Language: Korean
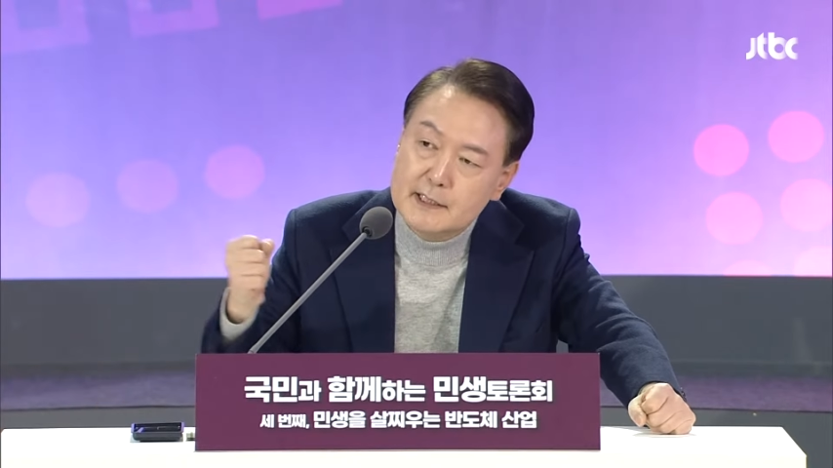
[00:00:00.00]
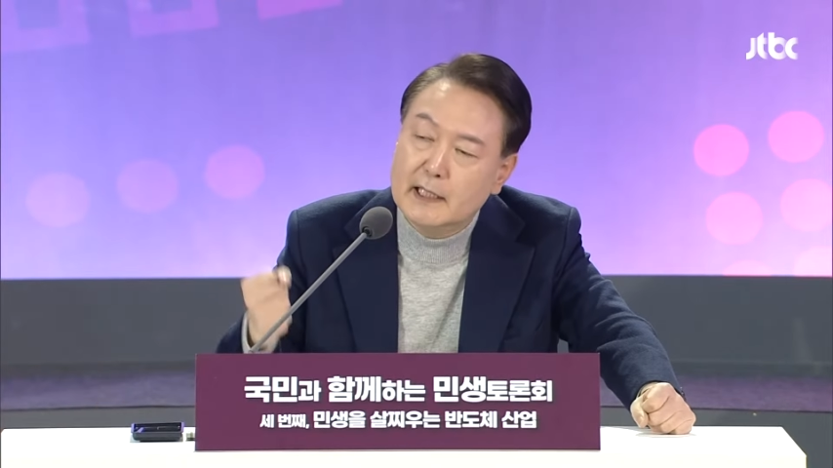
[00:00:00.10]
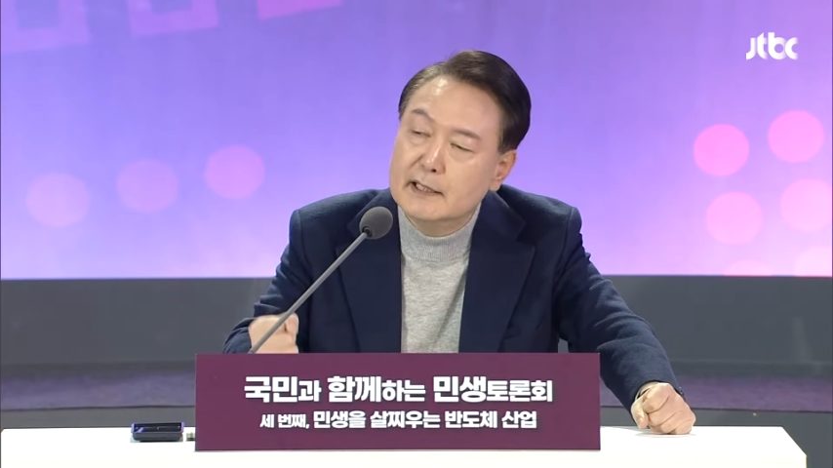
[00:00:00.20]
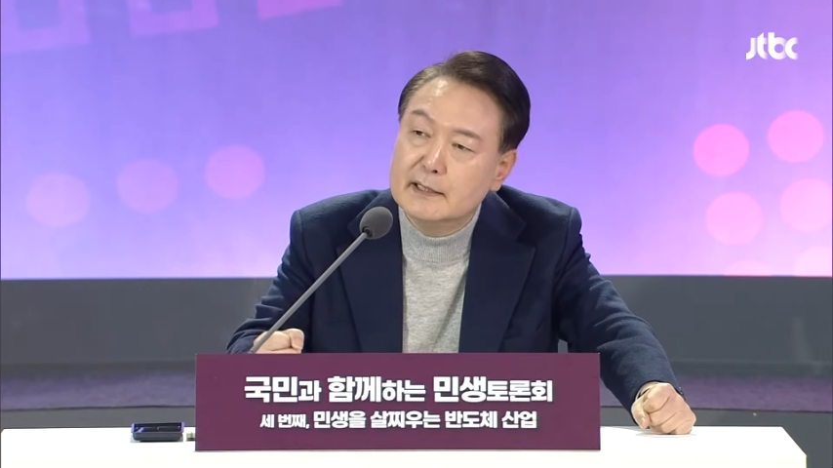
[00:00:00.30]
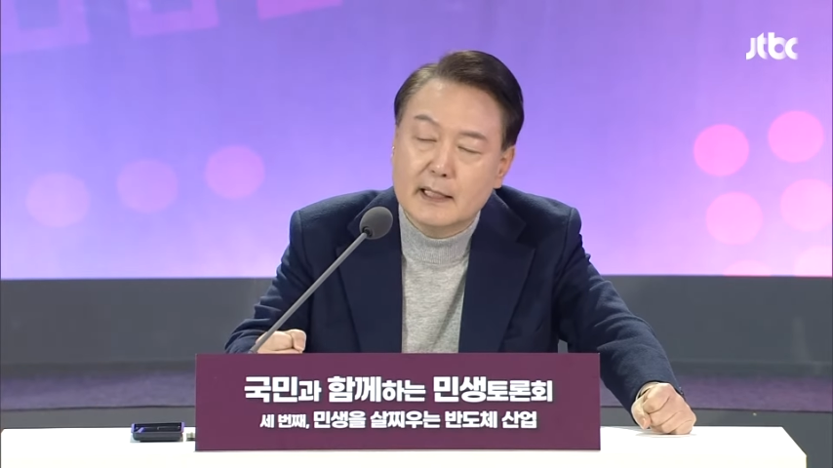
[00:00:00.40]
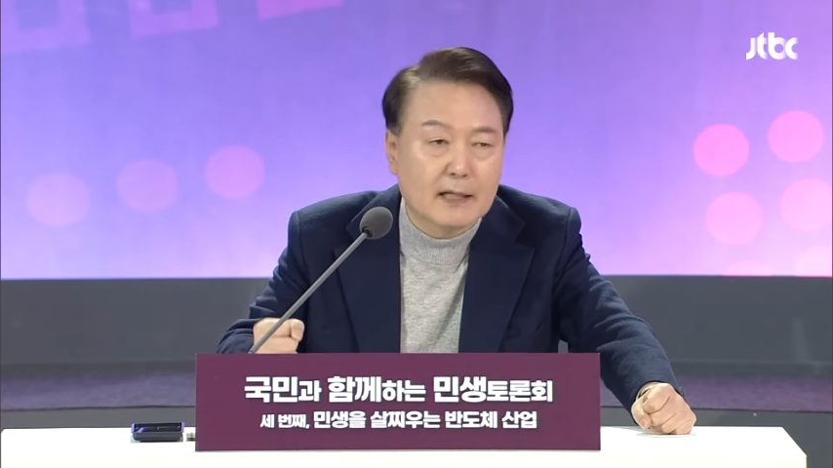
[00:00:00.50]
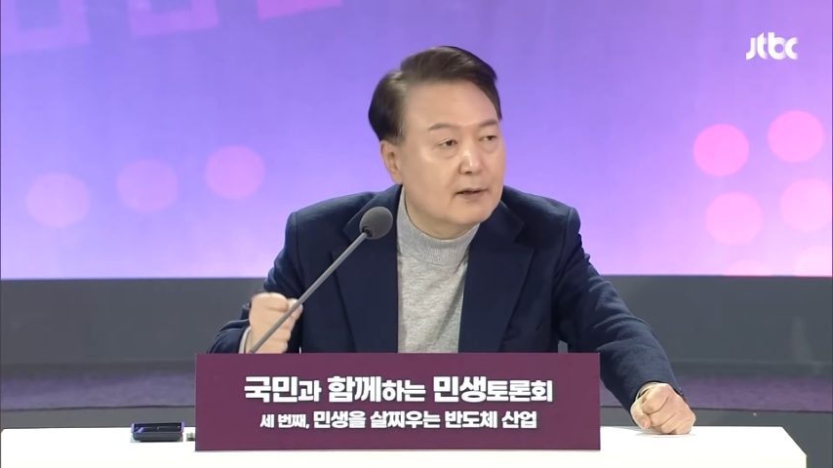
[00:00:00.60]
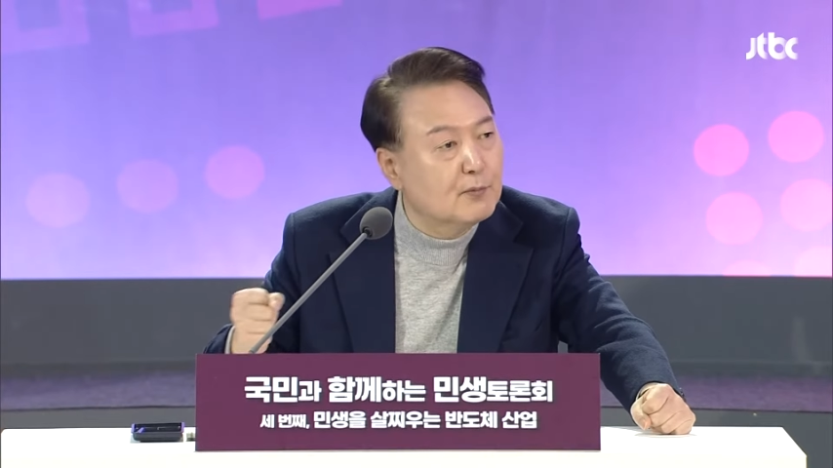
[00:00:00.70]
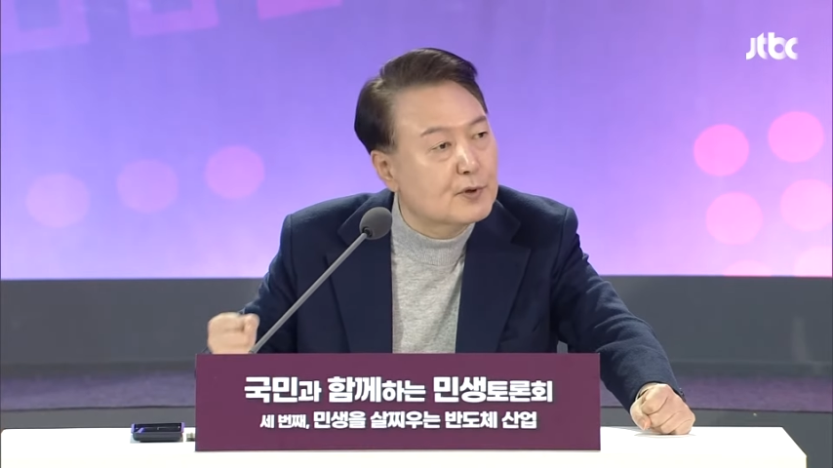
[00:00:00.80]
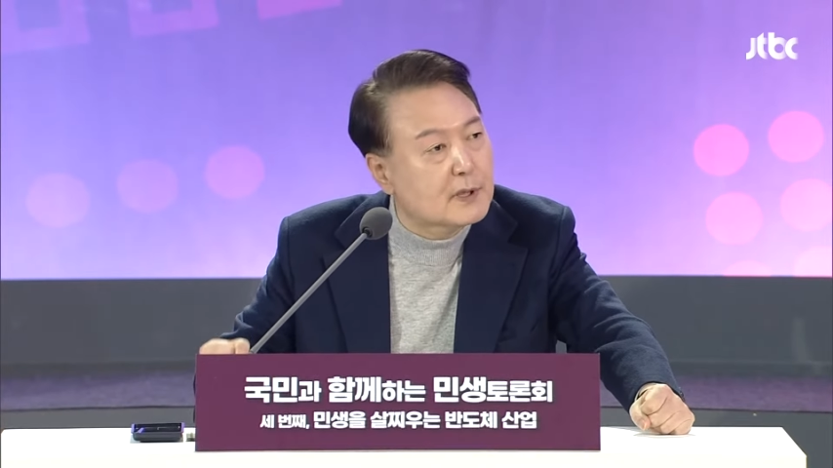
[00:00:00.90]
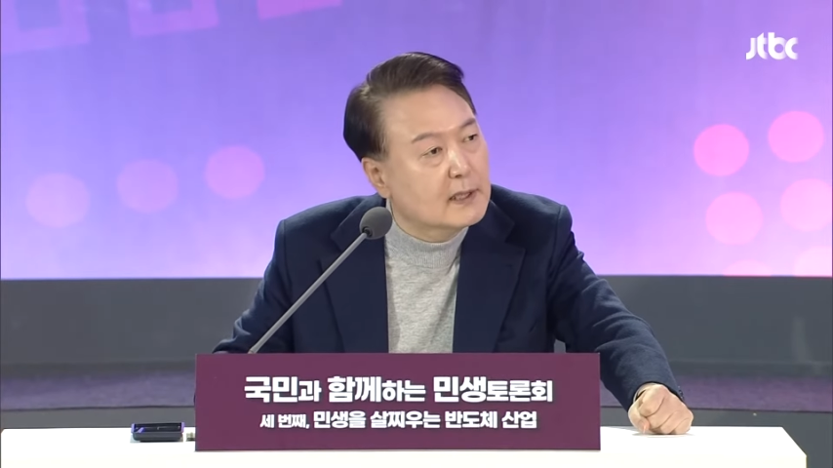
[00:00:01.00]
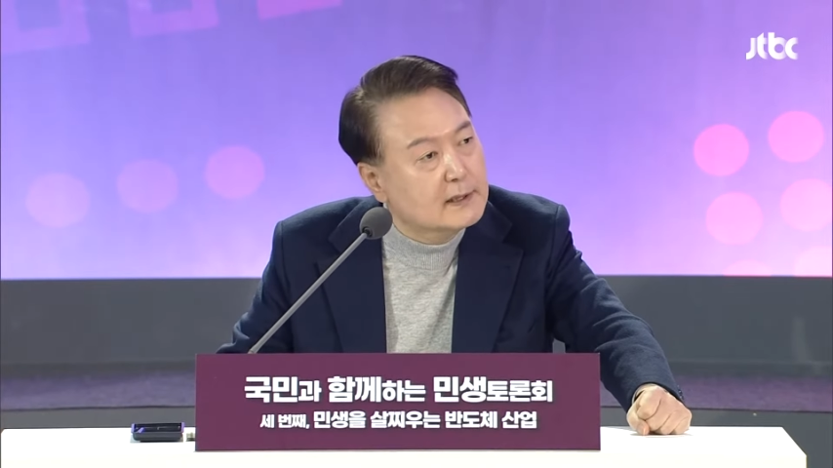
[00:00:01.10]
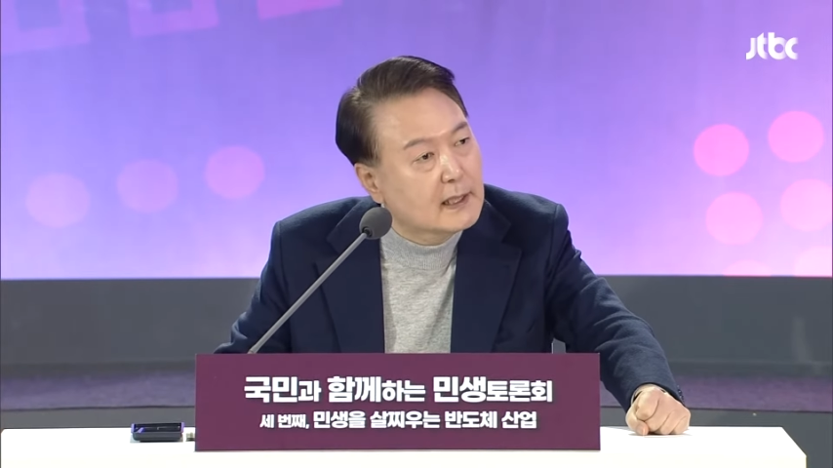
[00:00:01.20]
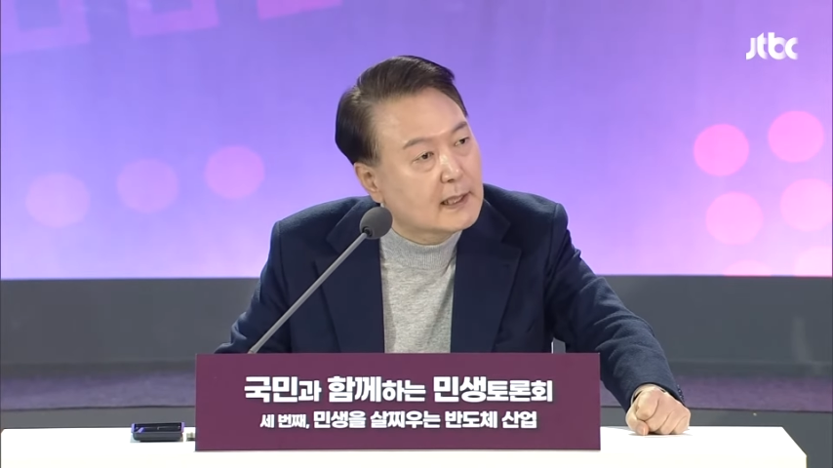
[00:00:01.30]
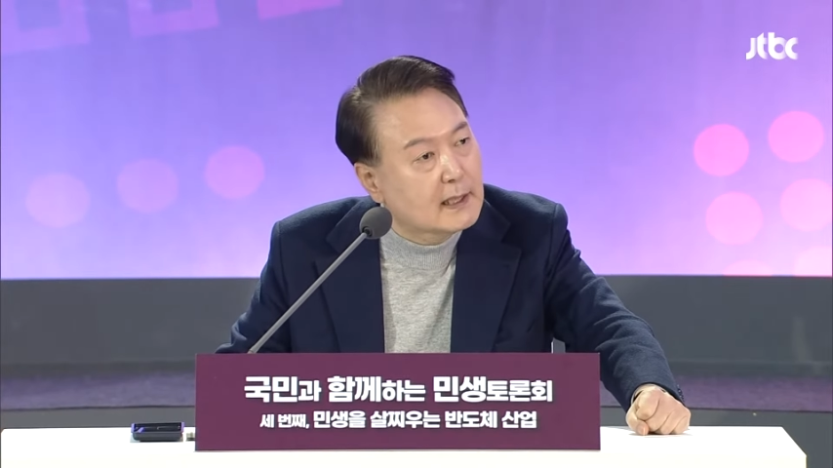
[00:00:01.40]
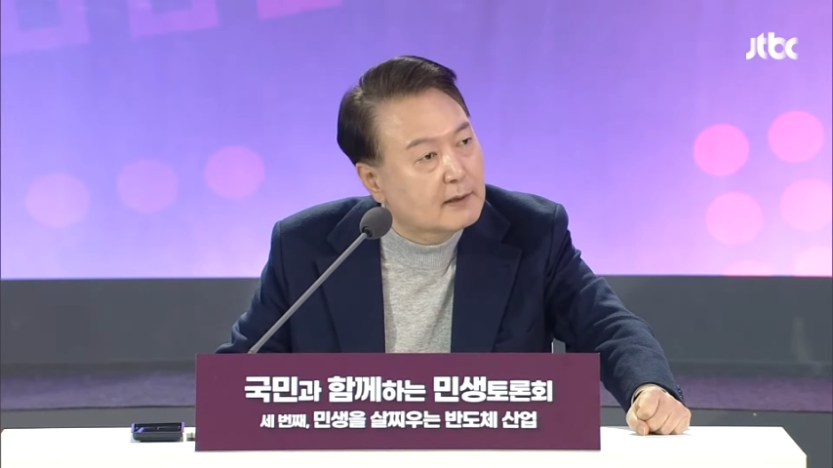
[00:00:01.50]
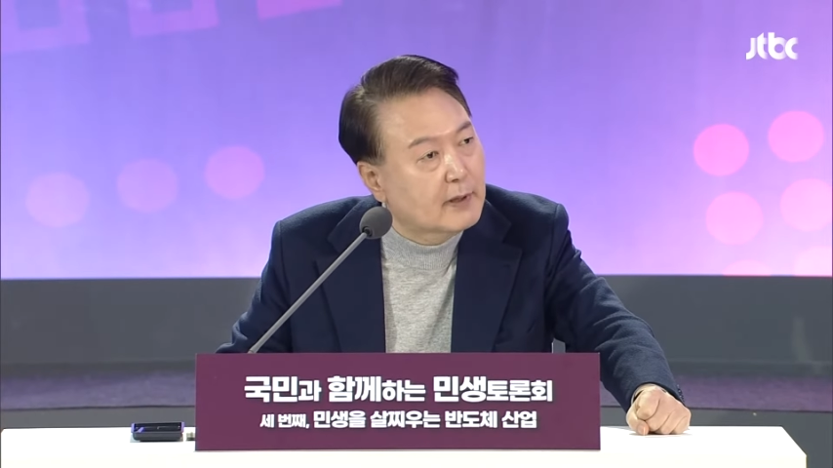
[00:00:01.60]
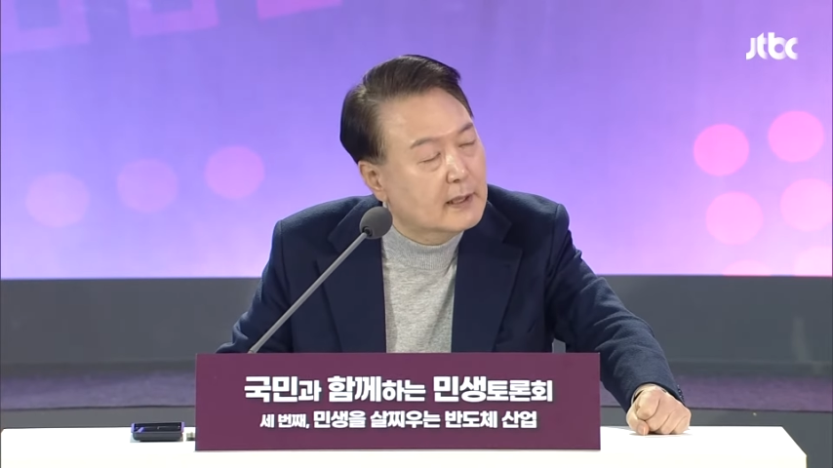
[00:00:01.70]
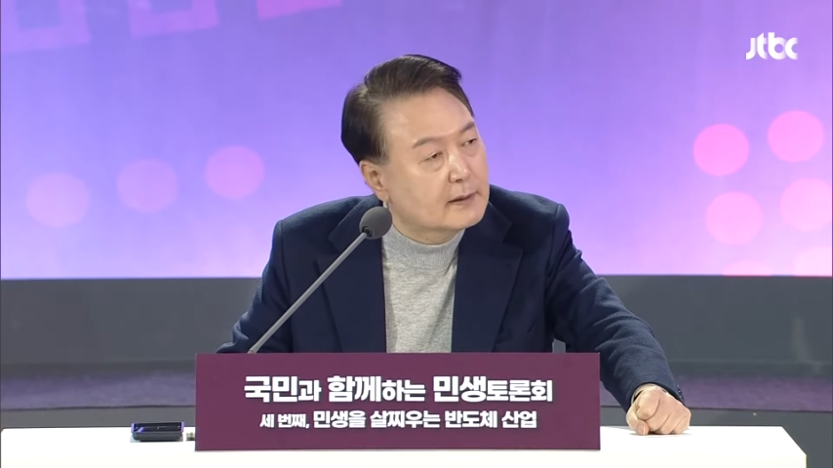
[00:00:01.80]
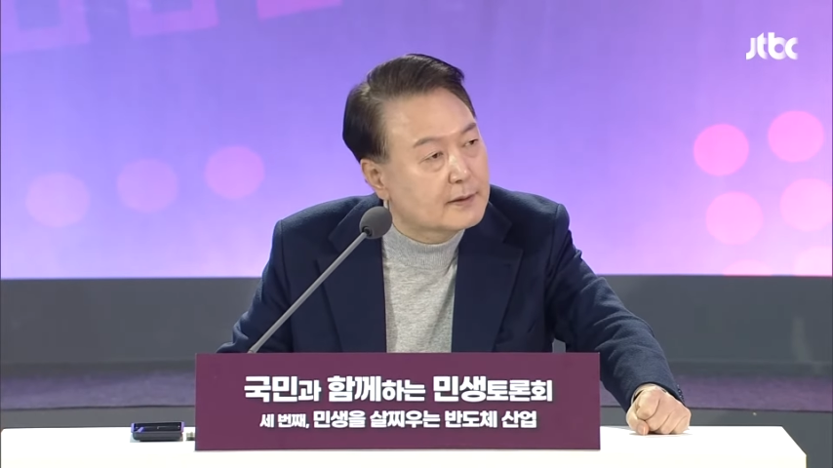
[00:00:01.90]
사는 나라와 못 사는 나라라고
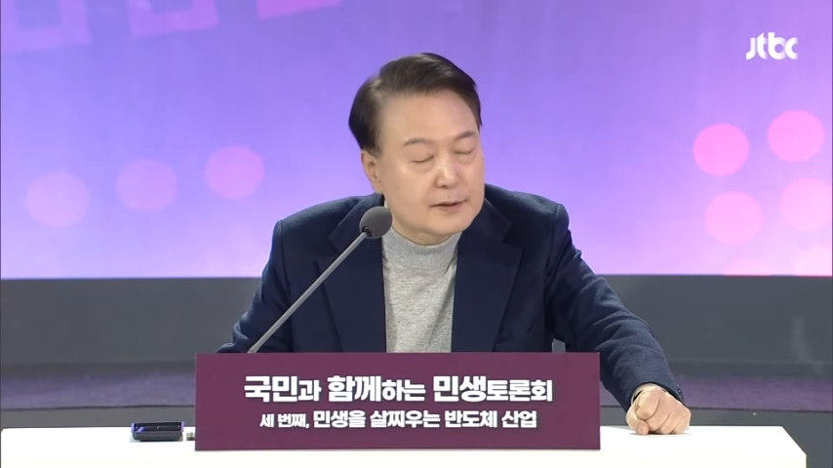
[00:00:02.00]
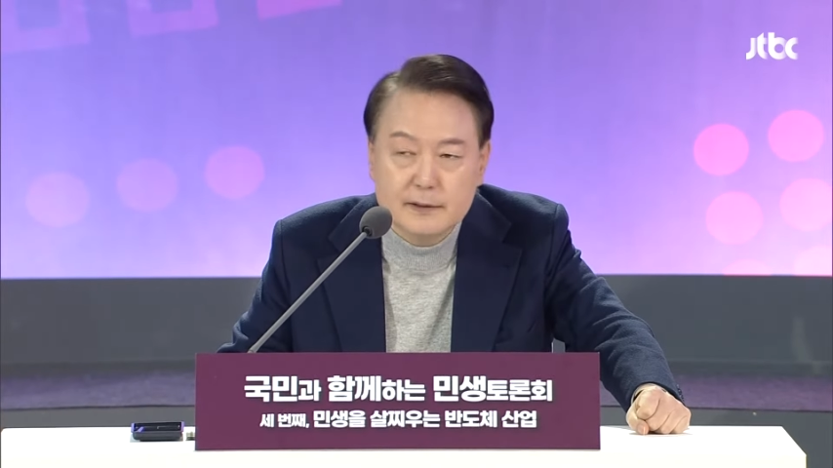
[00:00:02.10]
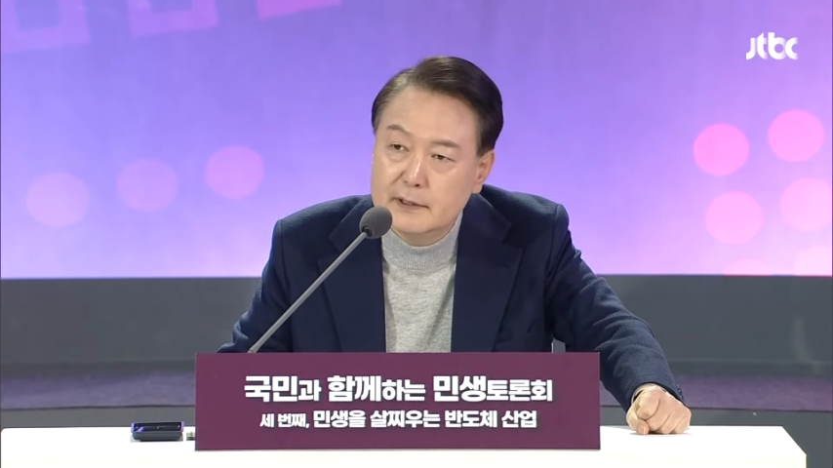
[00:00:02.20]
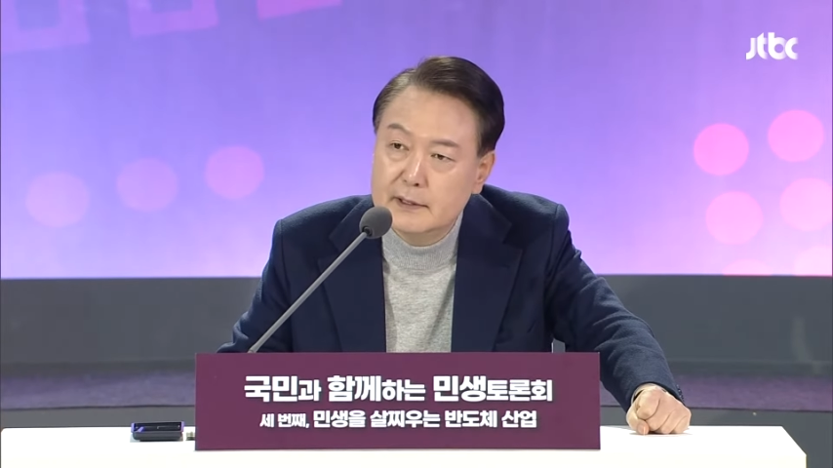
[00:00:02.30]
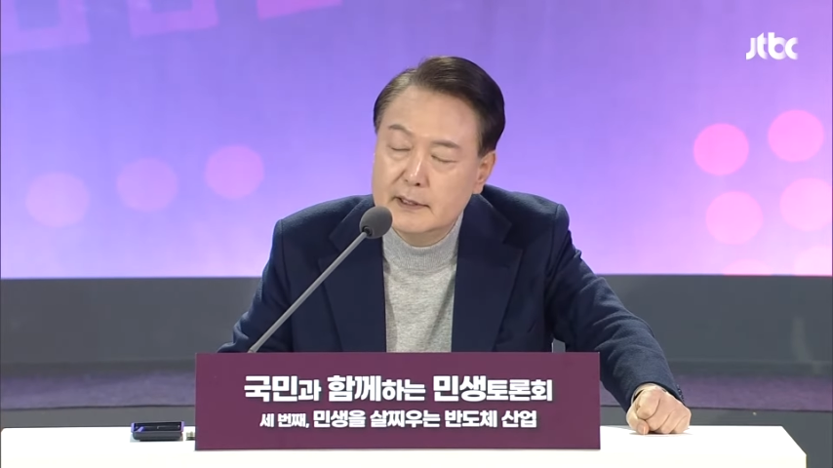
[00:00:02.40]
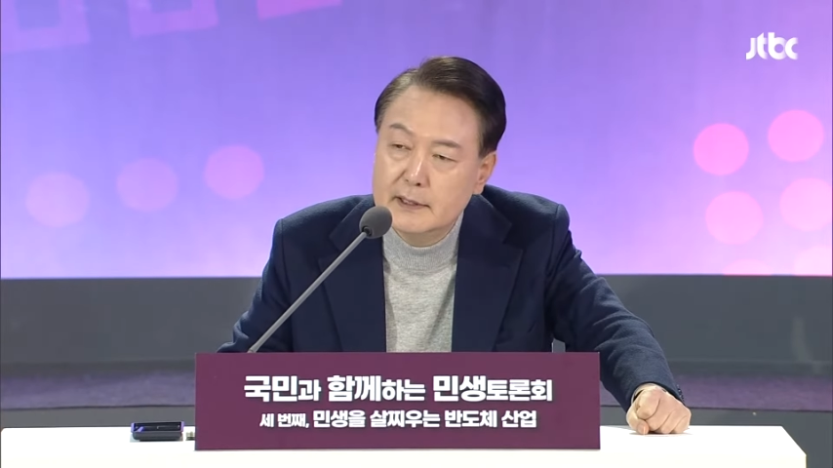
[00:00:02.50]
하는 것은